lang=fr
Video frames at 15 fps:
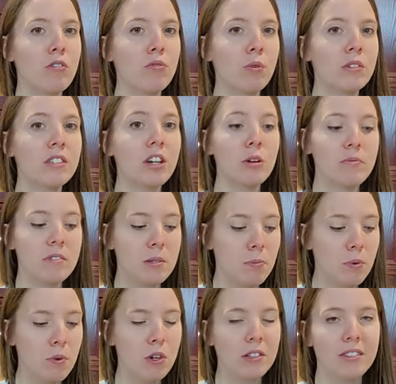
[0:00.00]
refroidir un petit
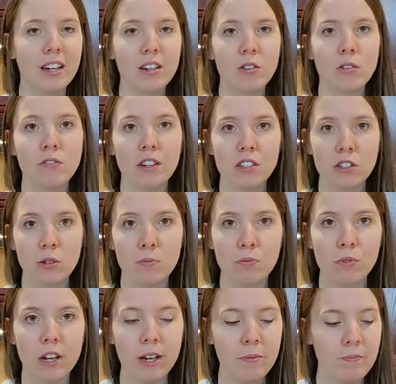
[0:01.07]
peu le temps qu'on fasse le
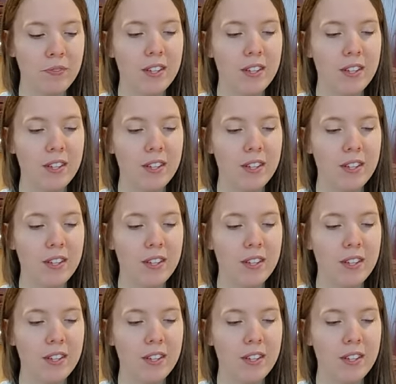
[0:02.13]
poulet.